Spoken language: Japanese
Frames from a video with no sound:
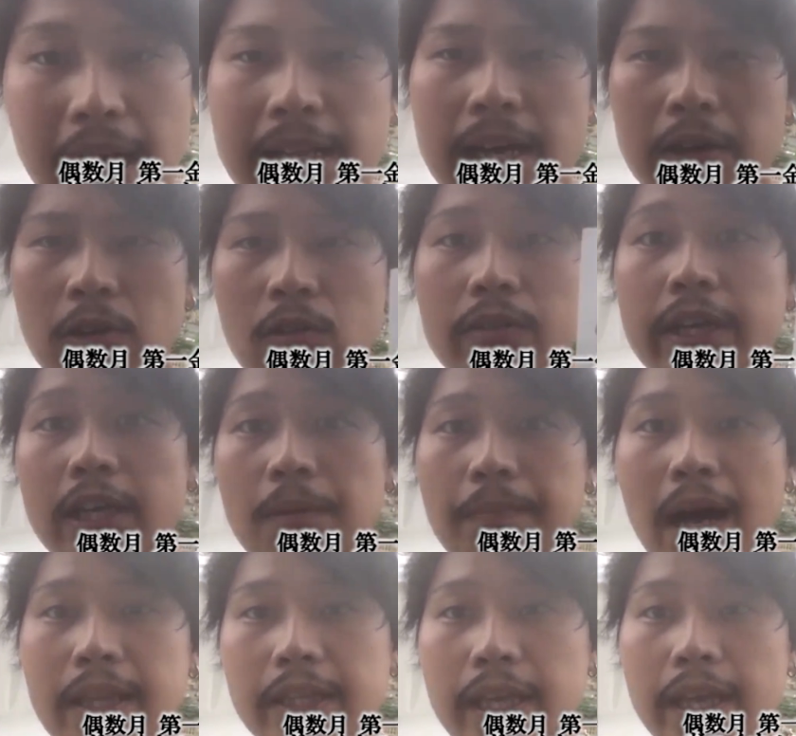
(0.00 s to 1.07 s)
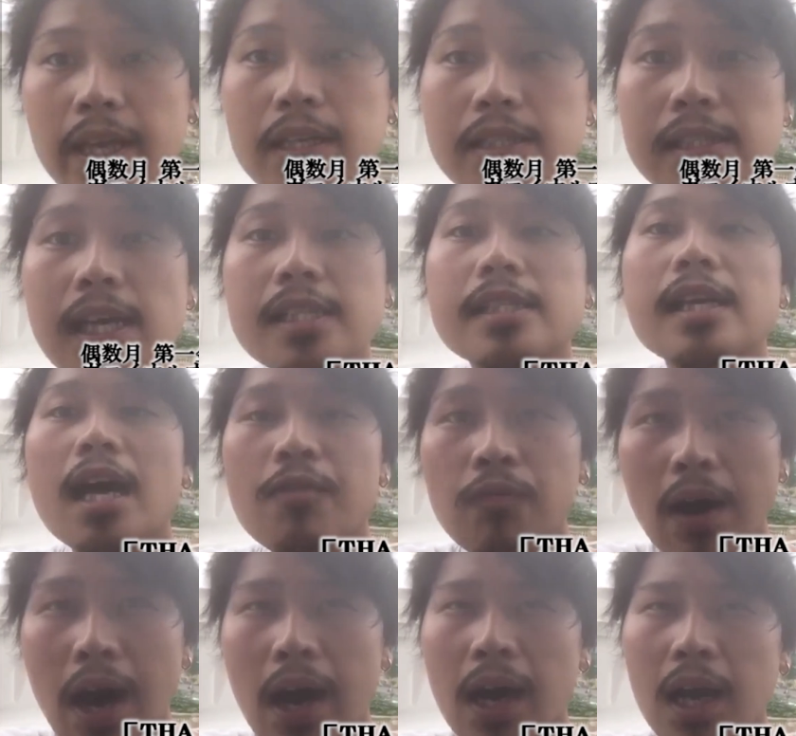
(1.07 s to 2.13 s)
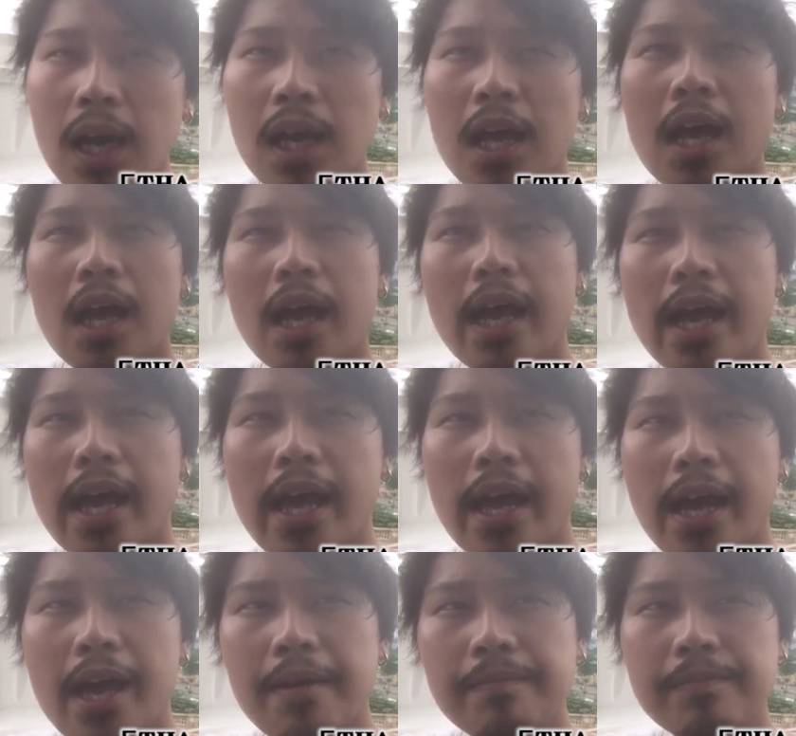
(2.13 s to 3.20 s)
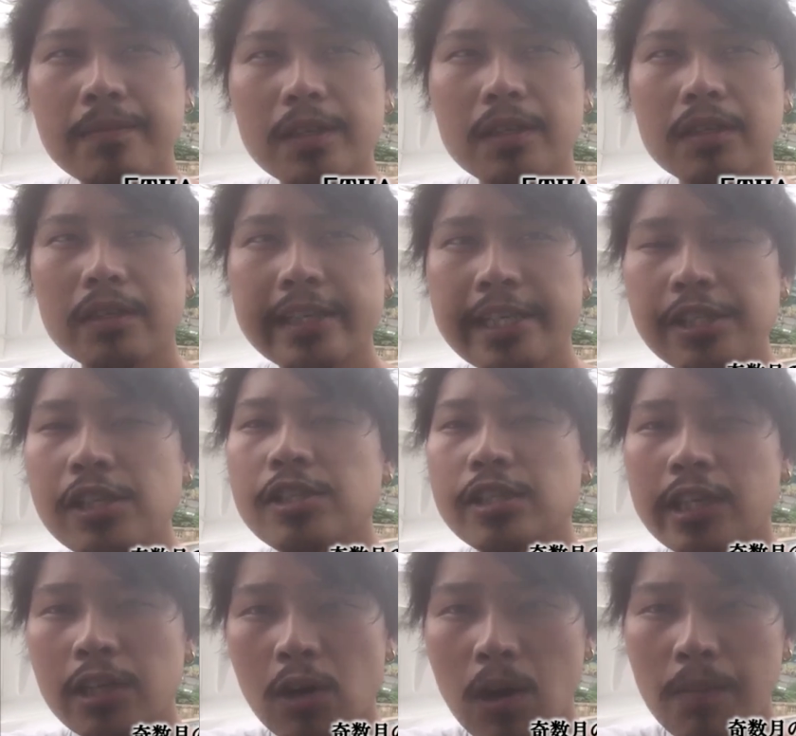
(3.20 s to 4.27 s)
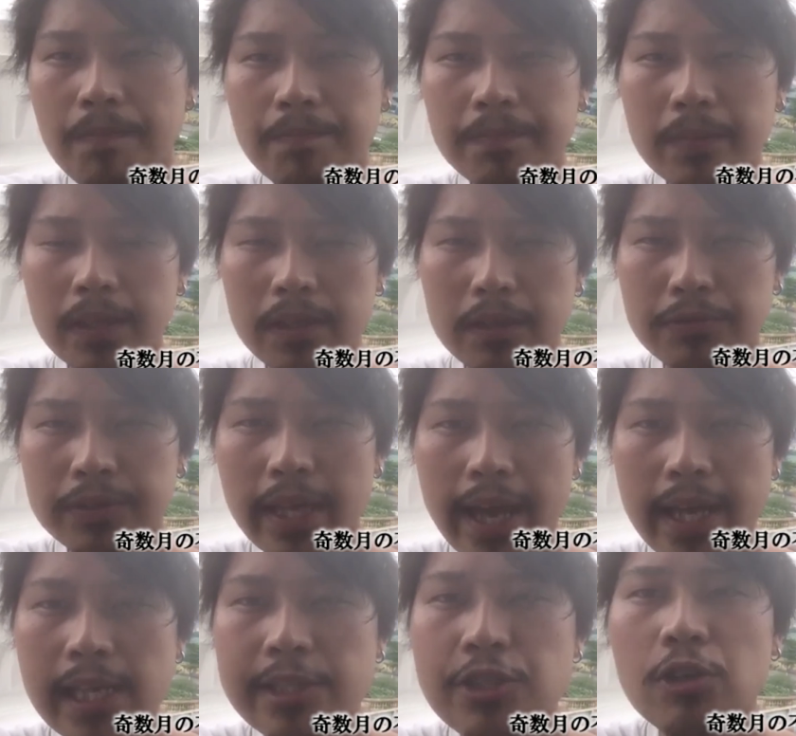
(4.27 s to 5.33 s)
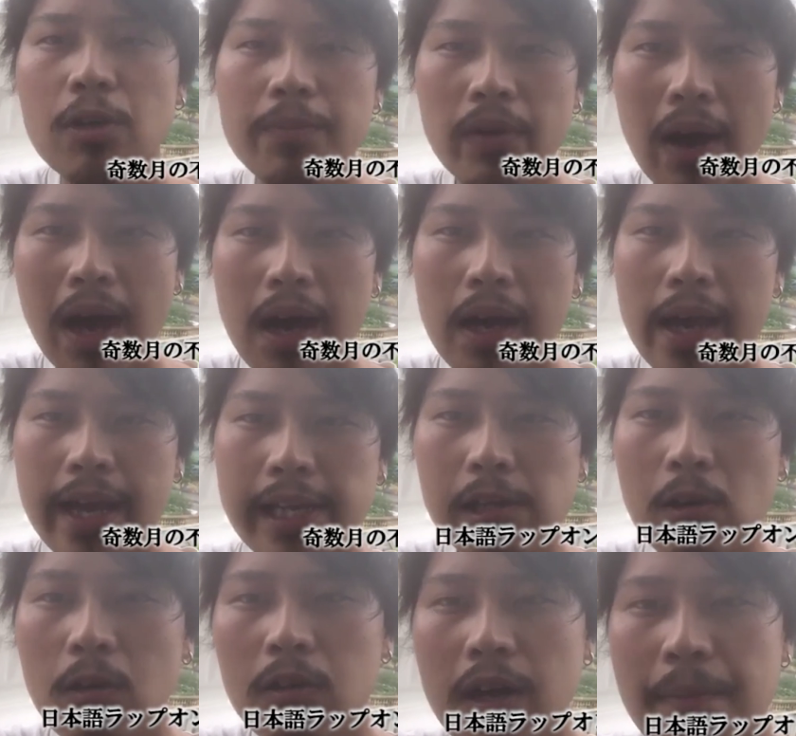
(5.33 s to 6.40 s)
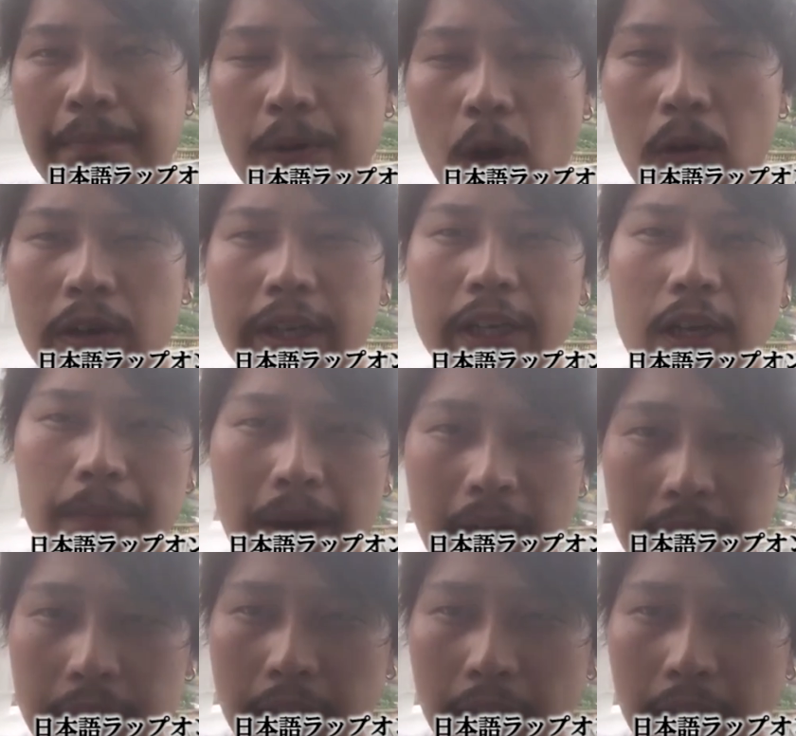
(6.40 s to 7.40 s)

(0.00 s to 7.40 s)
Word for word: バイナルオンリーのパーティーザ・サイファー、えー、奇数月の不定日曜日は、えー、日本語ラップオンリーのパー